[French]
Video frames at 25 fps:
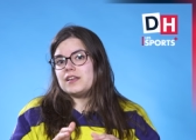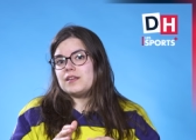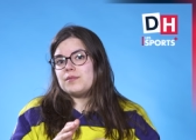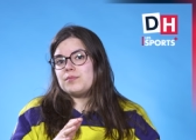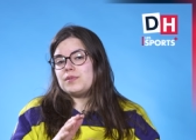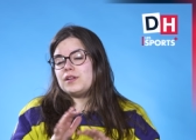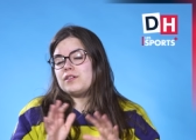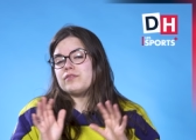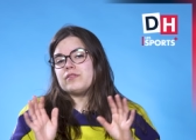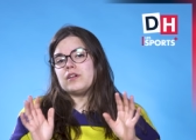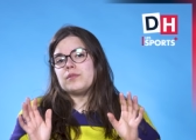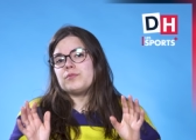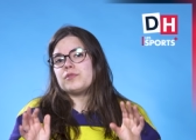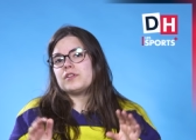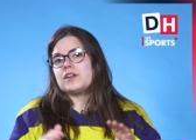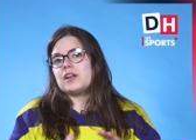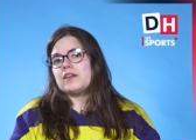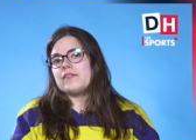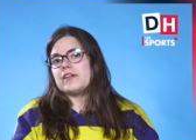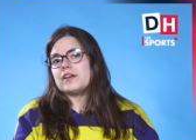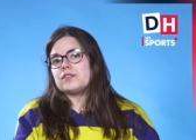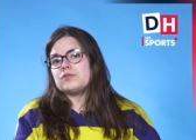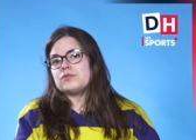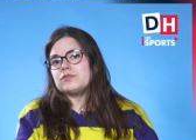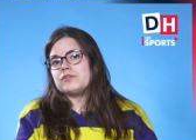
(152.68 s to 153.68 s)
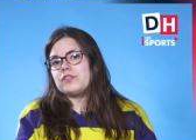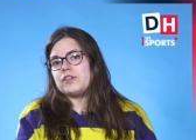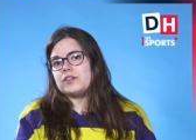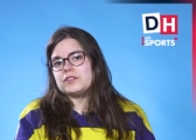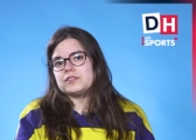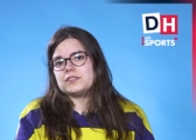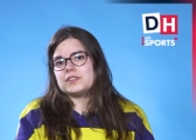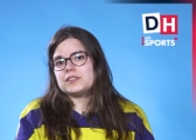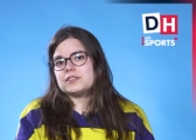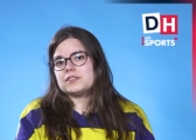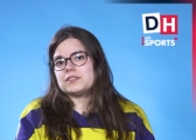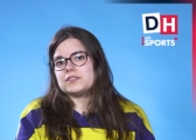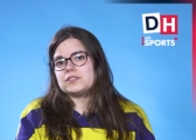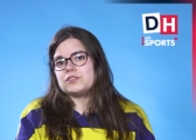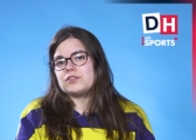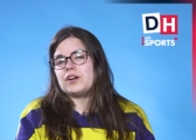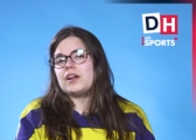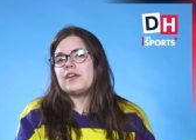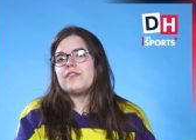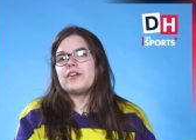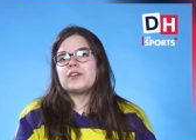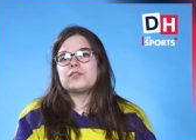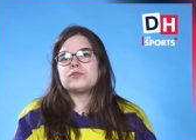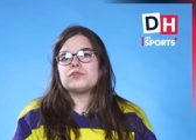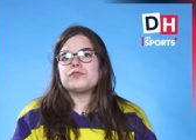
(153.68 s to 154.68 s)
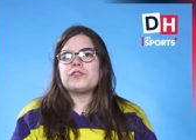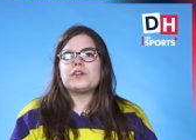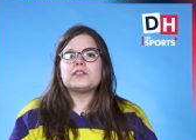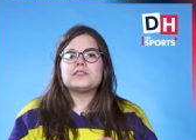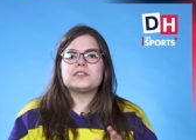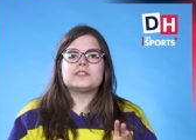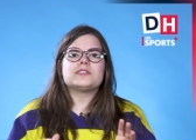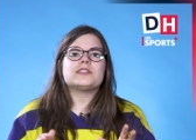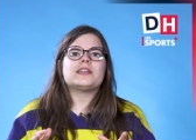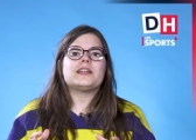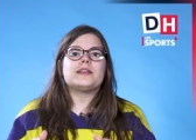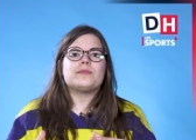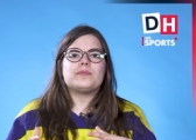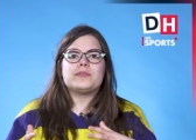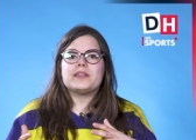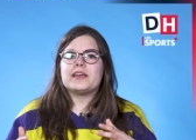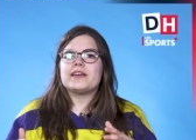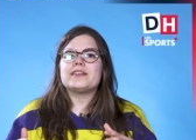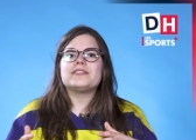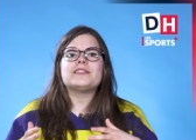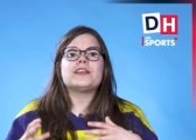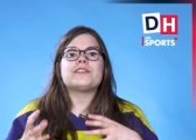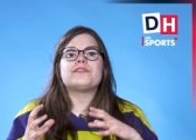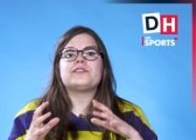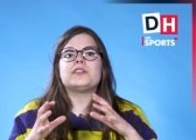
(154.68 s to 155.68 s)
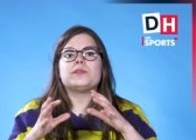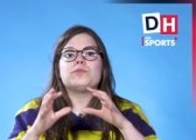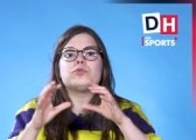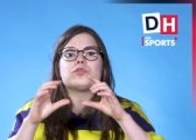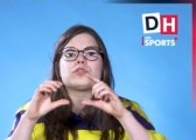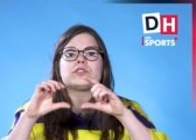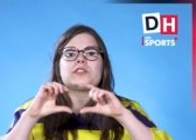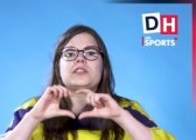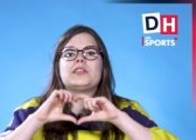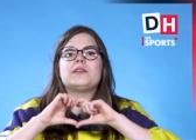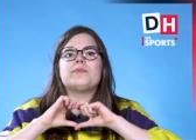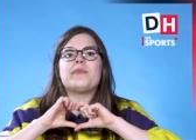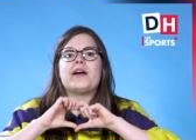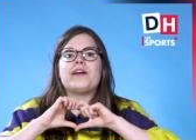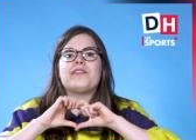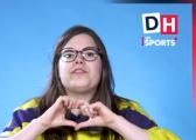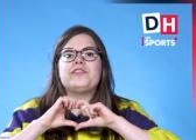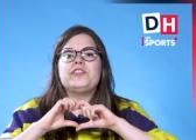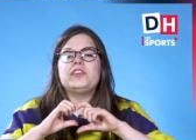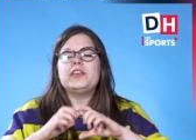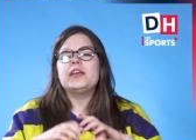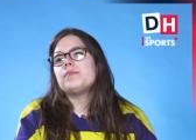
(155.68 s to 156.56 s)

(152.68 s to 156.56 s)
est mille fois mieux que la version française. Genre la version française, elle est bien, Daphné Burki, ma vie,